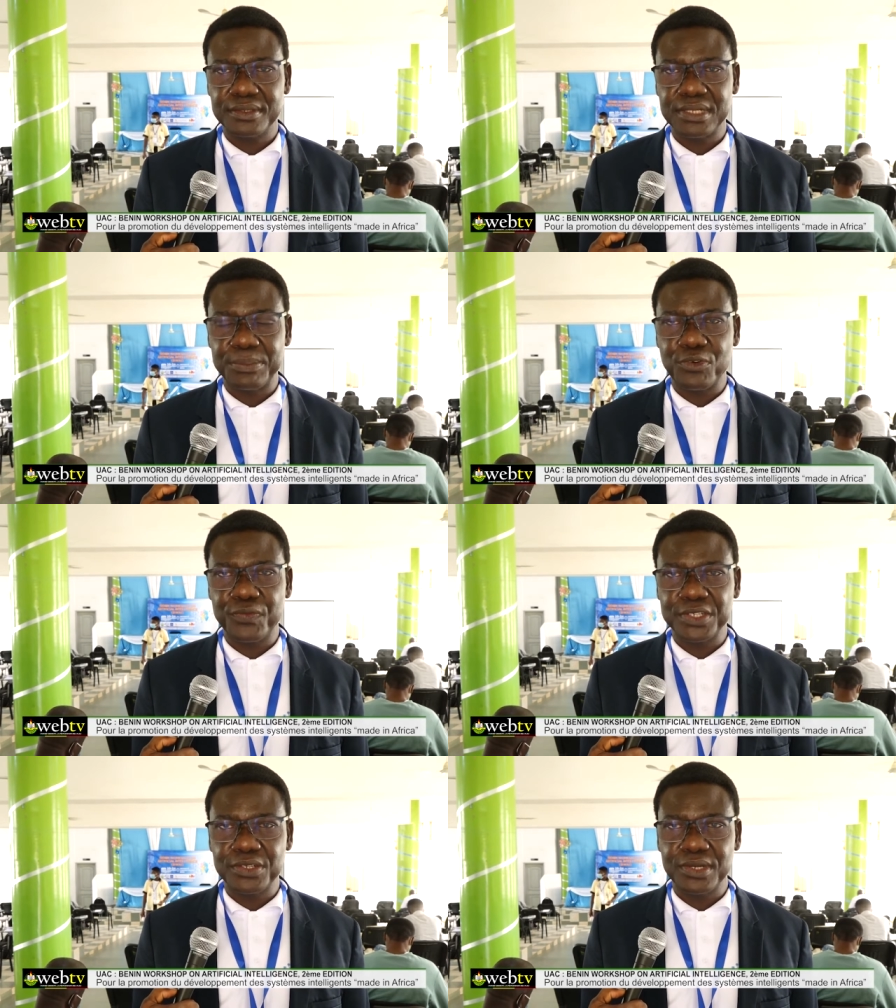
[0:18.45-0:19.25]
les
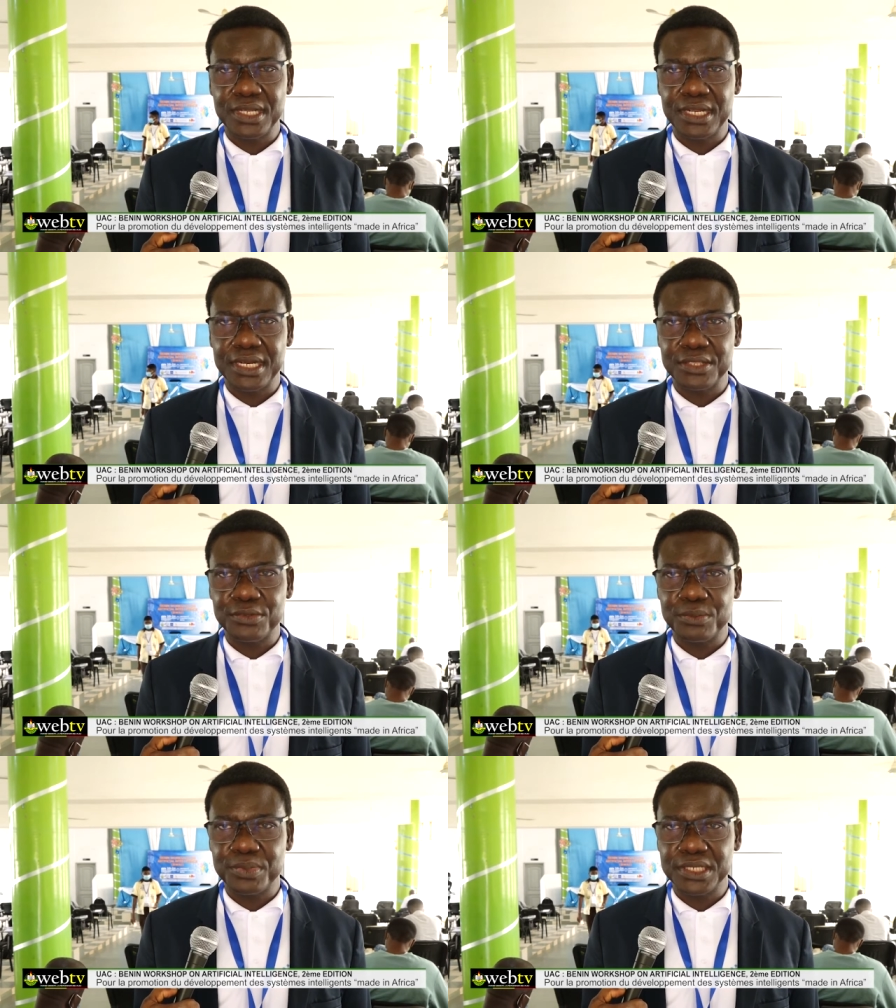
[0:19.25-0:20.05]
professionnels en
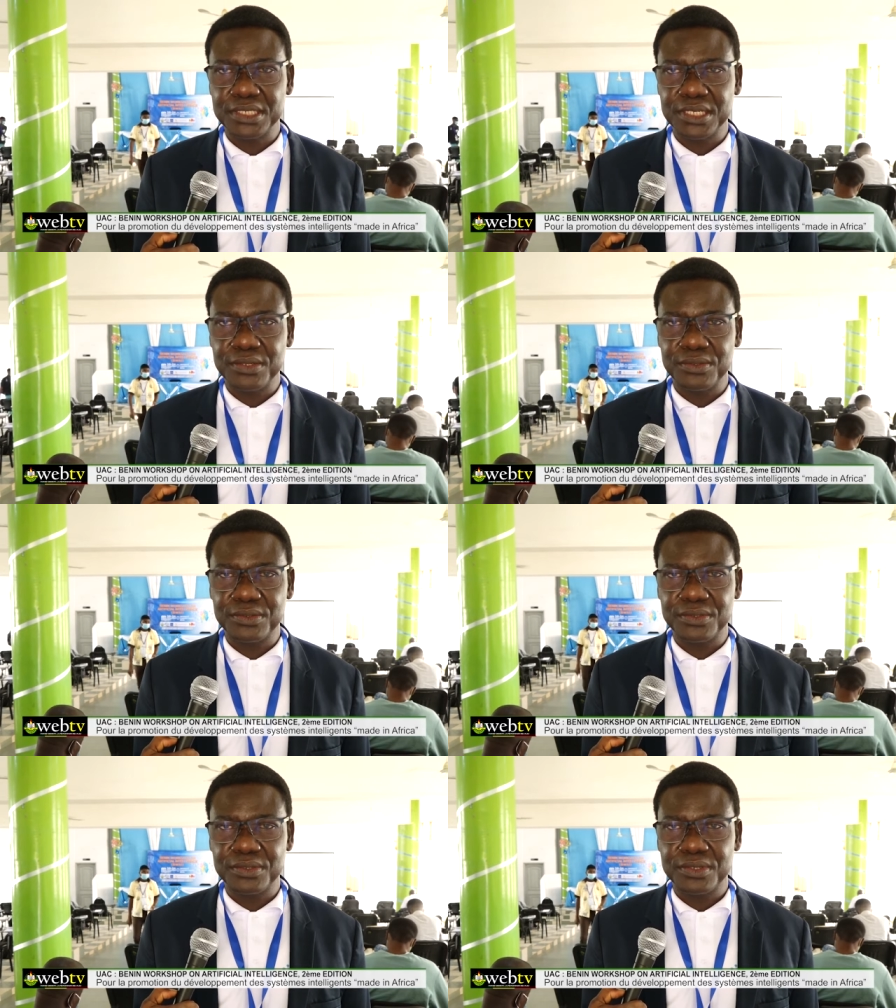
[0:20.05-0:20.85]
entreprise qui
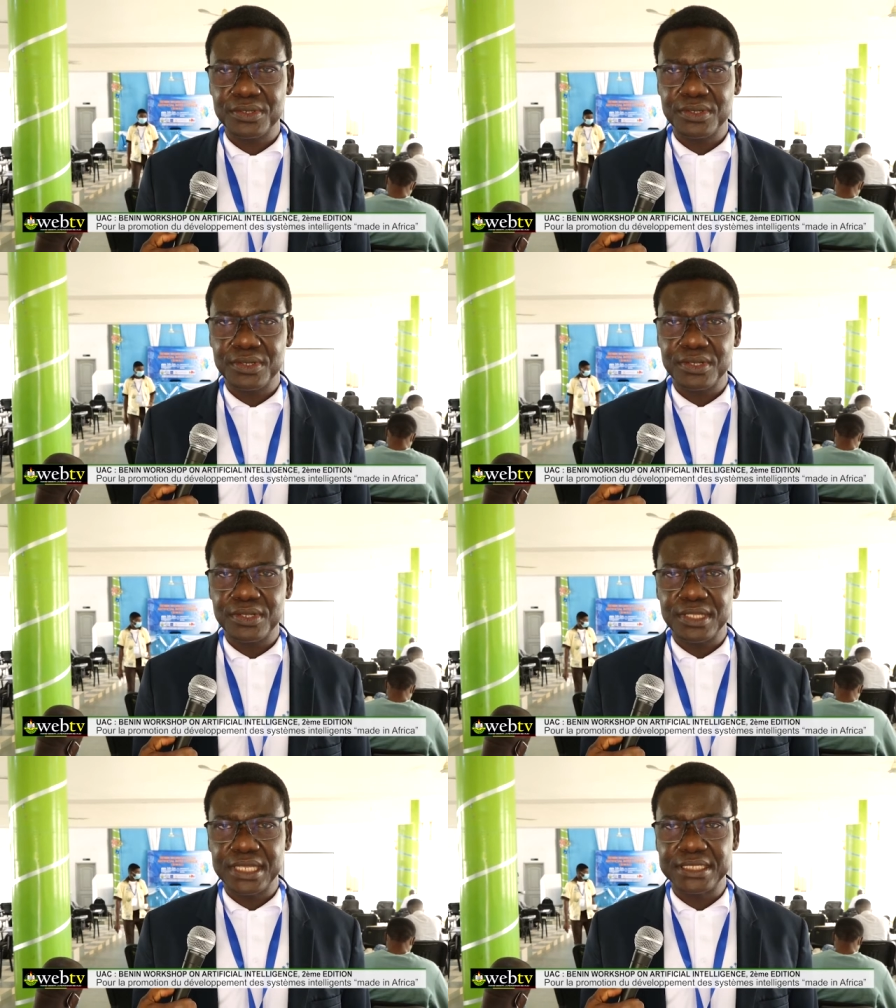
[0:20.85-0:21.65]
ont
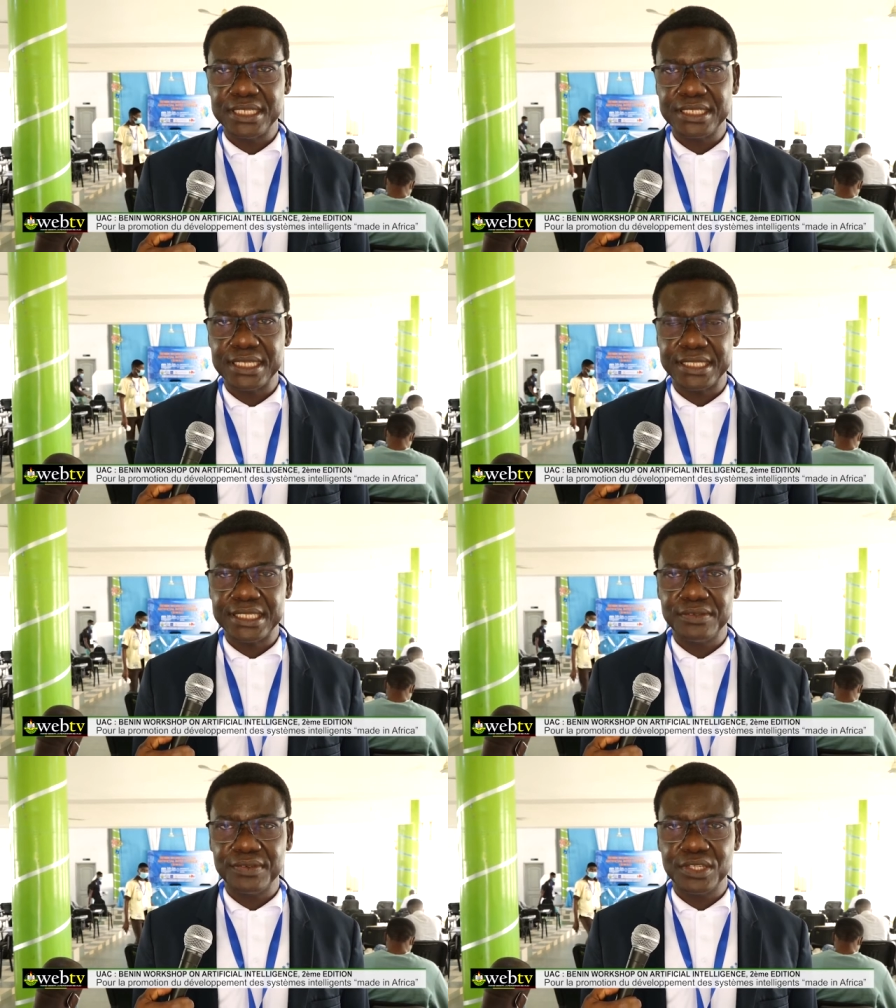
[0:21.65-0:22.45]
des
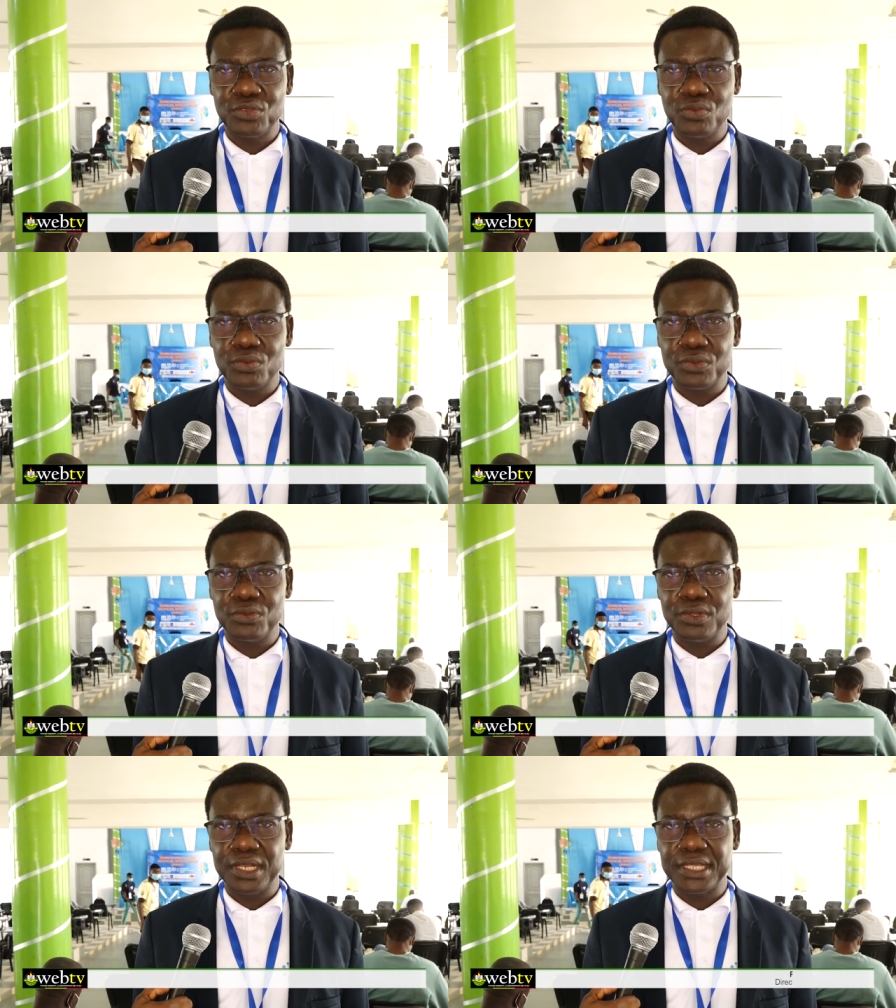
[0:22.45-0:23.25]
initiatives qui tournent
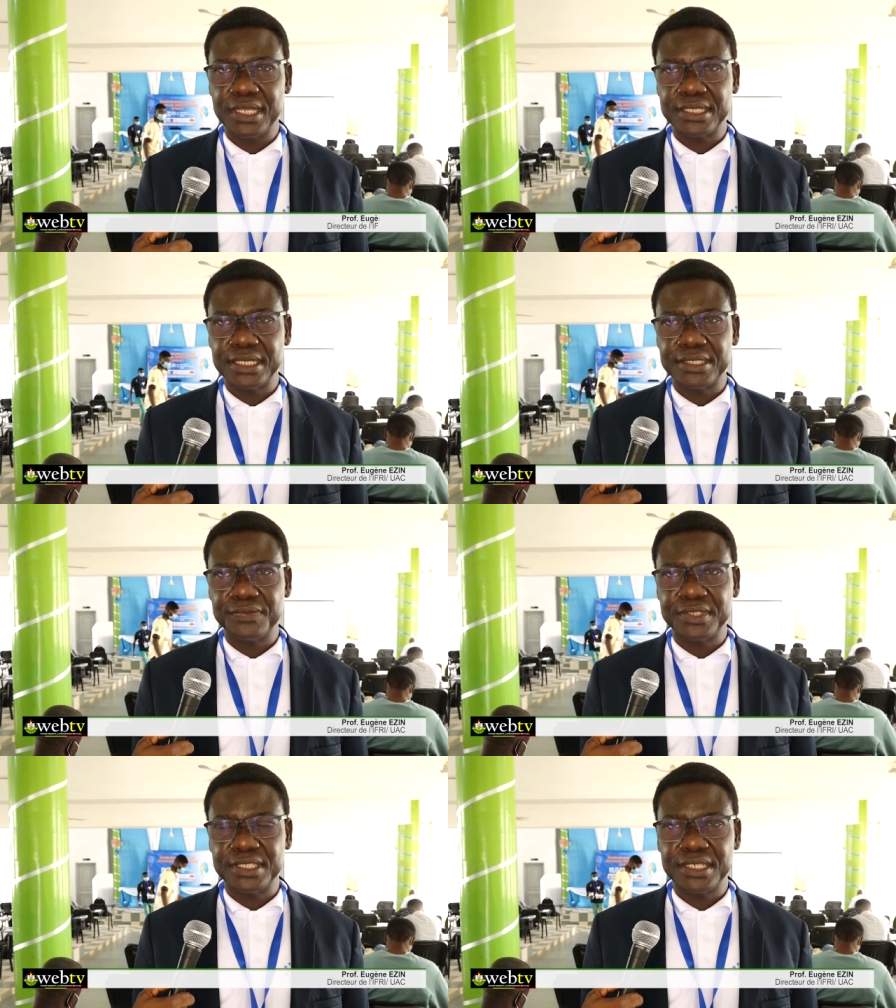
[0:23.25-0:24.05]
autour de l'intelligence
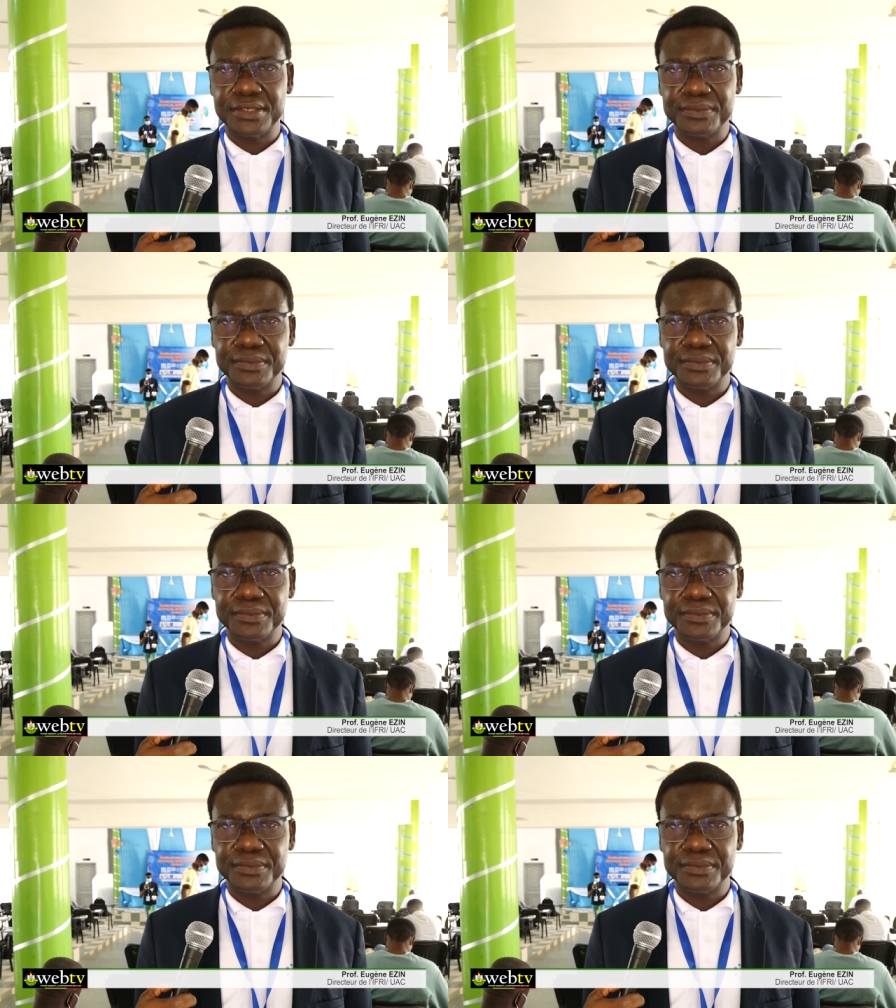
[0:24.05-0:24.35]
artificielle.